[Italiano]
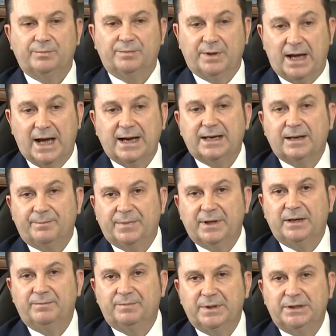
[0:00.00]
anche per
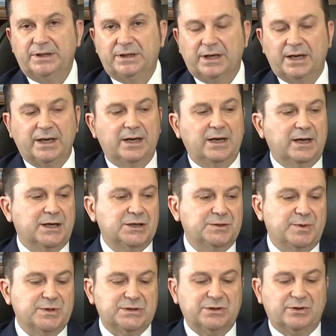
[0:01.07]
impedire che ci
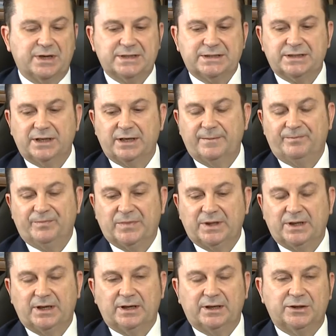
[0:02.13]
possano essere
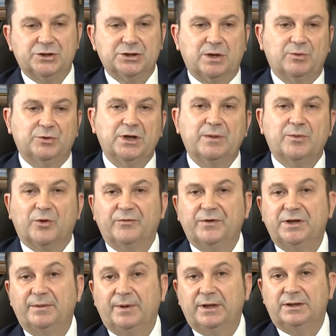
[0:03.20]
dei, diciamo, dei
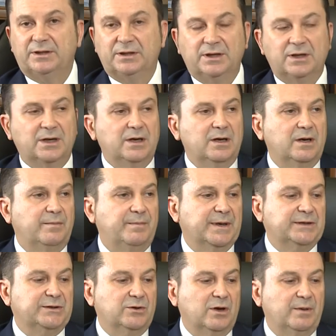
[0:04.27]
provvedimenti eh,
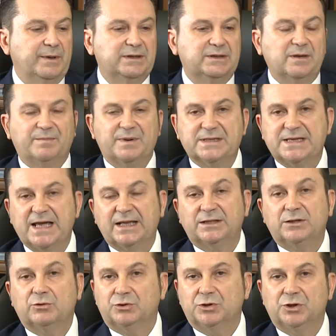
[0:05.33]
particolarmente
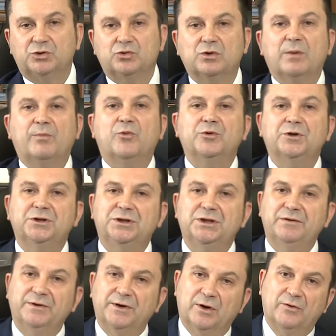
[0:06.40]
pesanti o addirittura
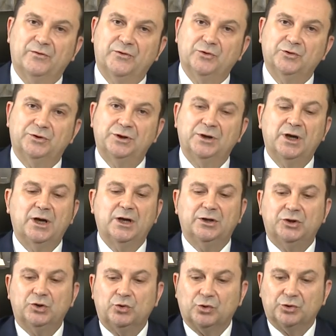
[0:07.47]
punitivi nei confronti
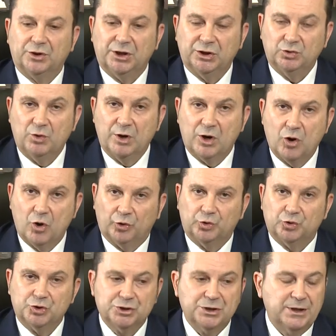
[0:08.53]
di uno dei due
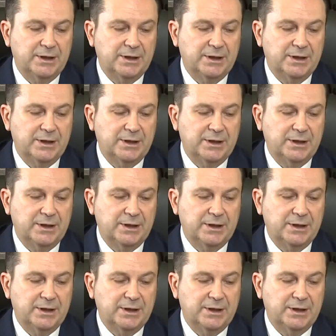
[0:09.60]
coniugi.